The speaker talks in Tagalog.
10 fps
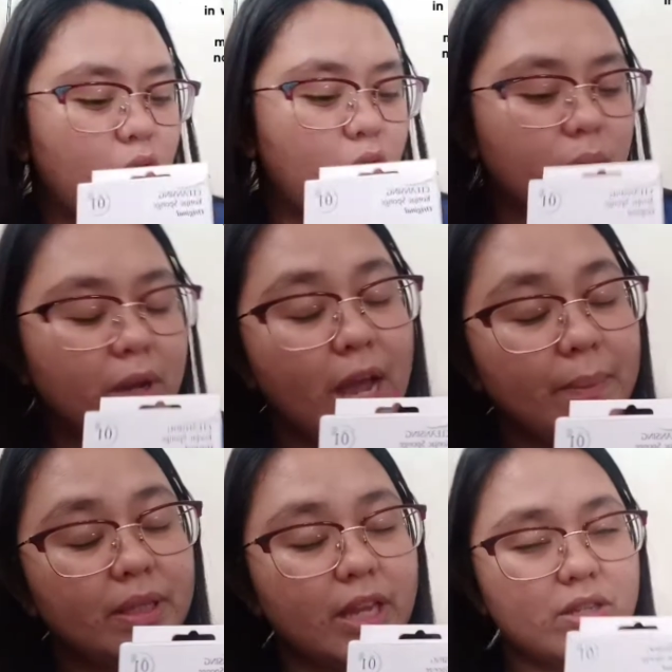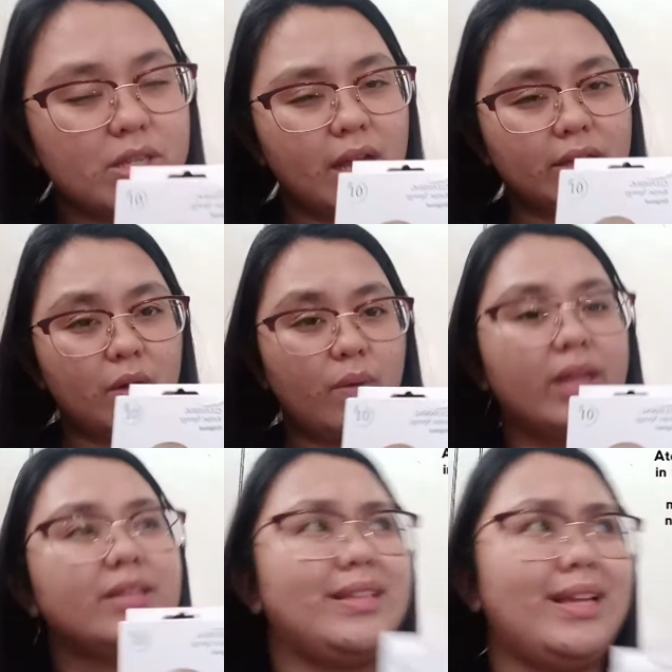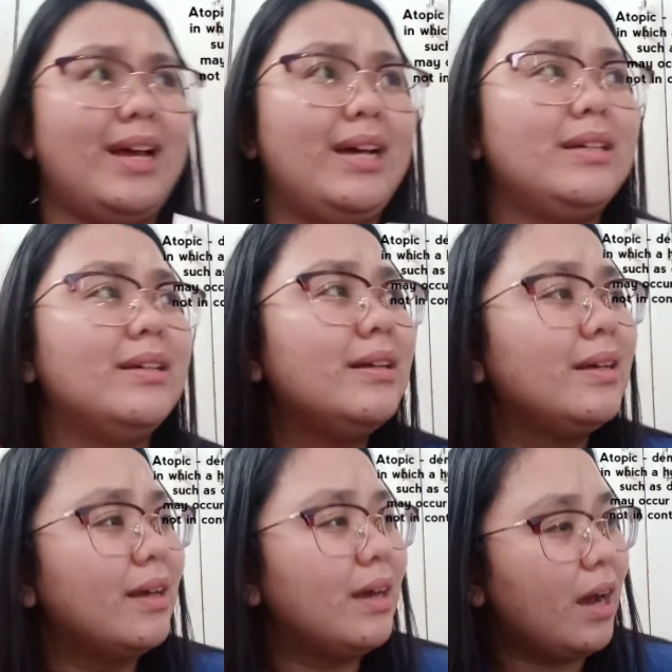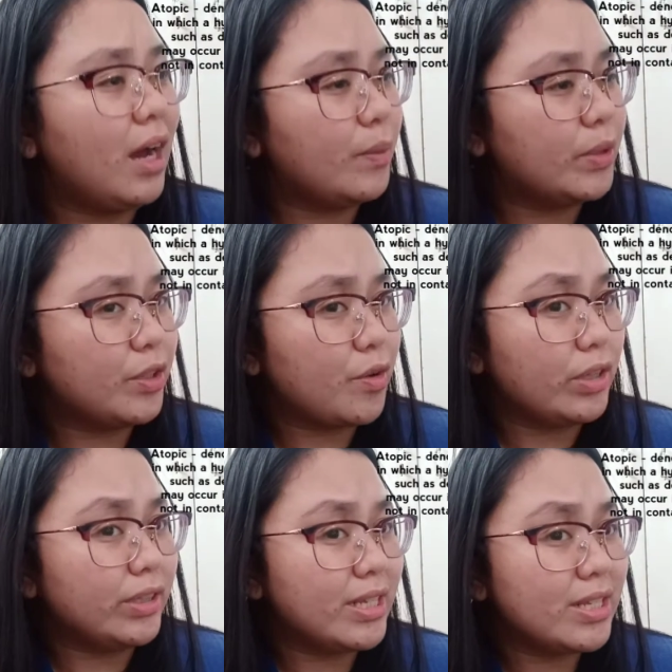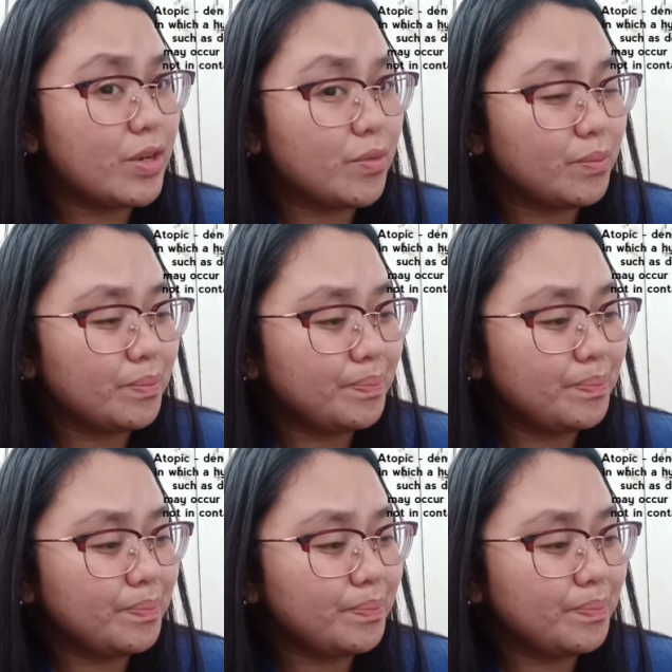Kung gumagamit kayo sa katawan ng uh, what you call this, yung